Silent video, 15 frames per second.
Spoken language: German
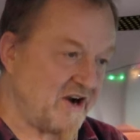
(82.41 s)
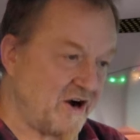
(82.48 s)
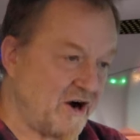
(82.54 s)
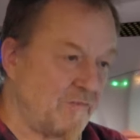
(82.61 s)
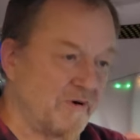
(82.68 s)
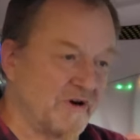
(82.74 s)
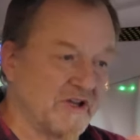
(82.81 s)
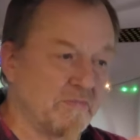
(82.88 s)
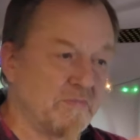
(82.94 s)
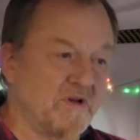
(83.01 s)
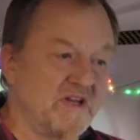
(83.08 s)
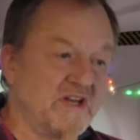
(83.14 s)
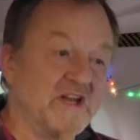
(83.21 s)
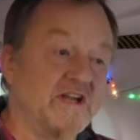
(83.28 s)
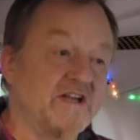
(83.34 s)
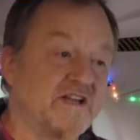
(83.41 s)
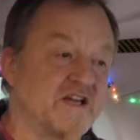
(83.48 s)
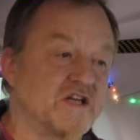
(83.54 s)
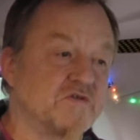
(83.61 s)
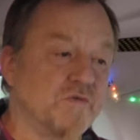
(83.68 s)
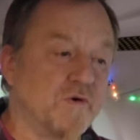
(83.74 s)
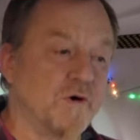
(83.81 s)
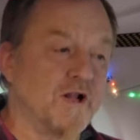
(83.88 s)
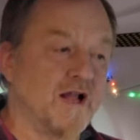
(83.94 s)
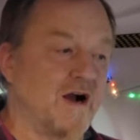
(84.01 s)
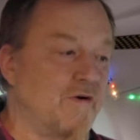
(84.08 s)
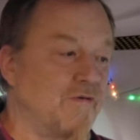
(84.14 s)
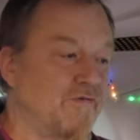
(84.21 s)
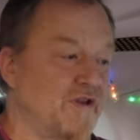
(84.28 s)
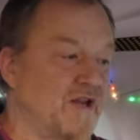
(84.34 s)
aber ich beziehe sich wohl
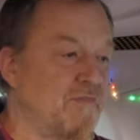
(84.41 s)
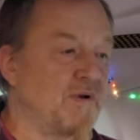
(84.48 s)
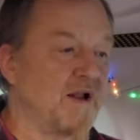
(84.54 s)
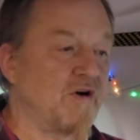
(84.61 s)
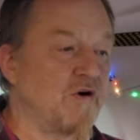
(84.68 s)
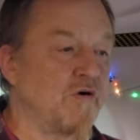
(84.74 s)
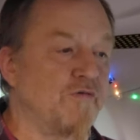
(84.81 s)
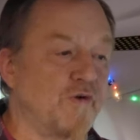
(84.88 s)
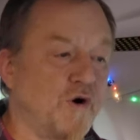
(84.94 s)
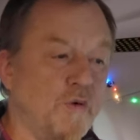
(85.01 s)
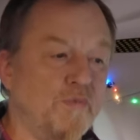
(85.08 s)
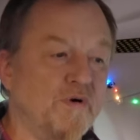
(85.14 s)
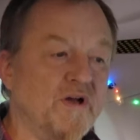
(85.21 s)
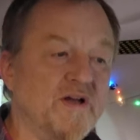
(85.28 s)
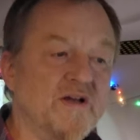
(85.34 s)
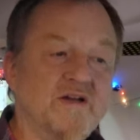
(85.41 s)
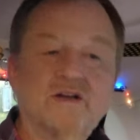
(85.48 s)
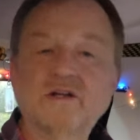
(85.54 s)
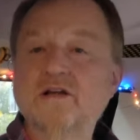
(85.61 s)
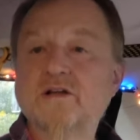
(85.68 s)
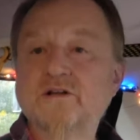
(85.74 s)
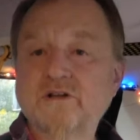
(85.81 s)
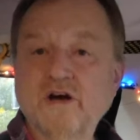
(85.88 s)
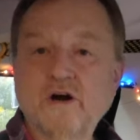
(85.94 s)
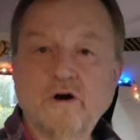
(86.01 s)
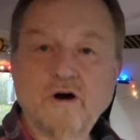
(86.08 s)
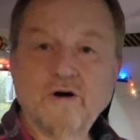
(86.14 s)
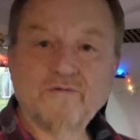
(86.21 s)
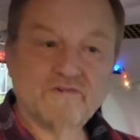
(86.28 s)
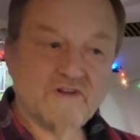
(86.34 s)
auf die blaue Farbe der
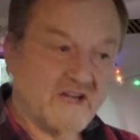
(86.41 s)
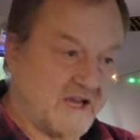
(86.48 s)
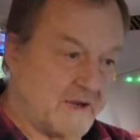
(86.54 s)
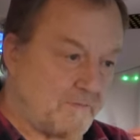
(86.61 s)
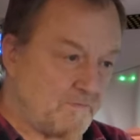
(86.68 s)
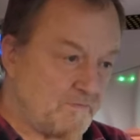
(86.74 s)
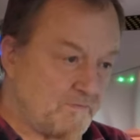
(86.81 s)
AfD